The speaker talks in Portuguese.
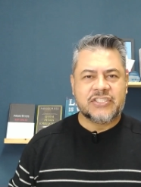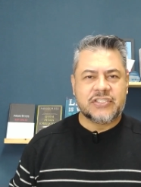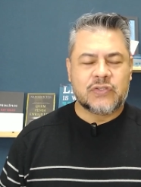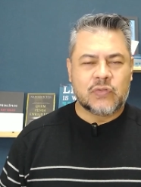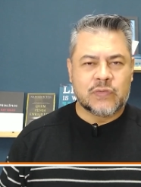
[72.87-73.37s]

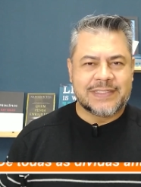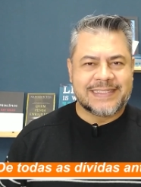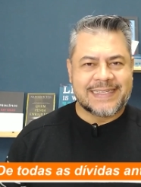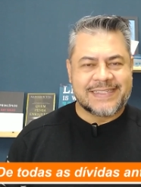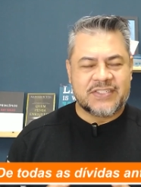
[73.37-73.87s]
de
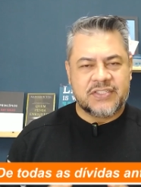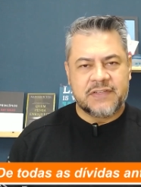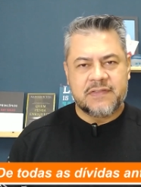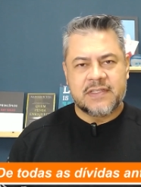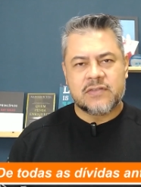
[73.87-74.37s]
todas as
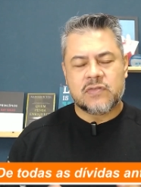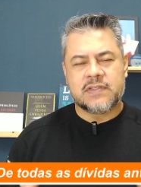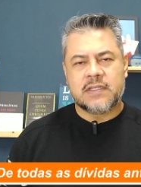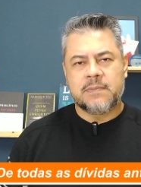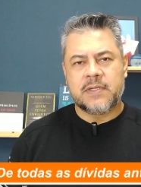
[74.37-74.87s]
dívidas do
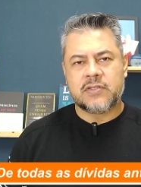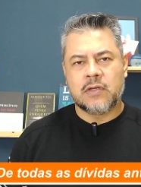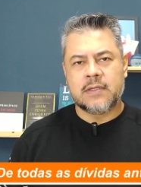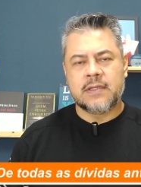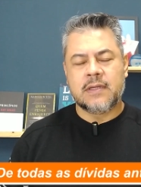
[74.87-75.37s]

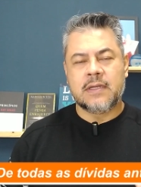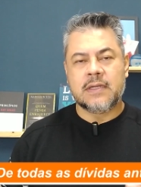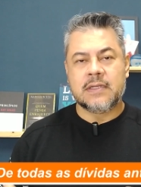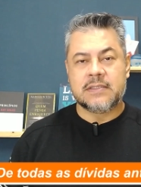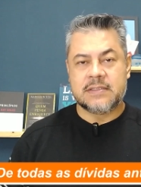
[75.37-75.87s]
CNPJ
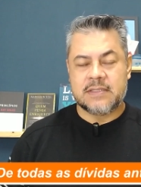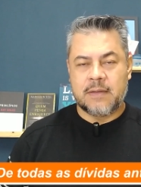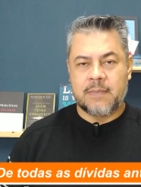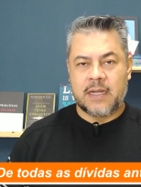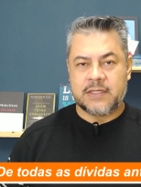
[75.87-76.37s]
antes
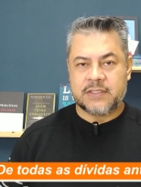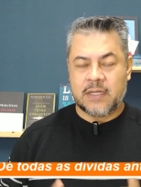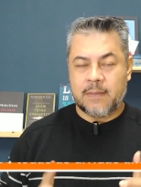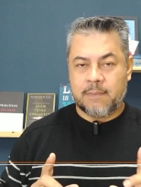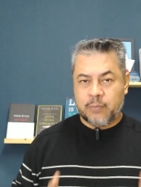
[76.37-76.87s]
da
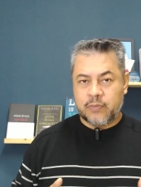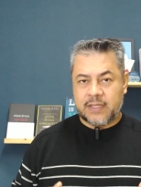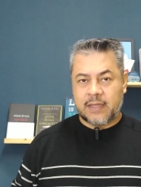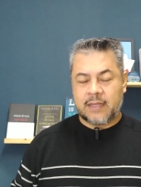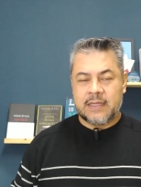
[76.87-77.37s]
baixa. Por
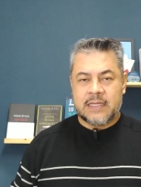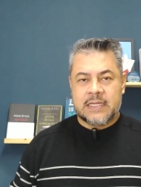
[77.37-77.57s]
quê?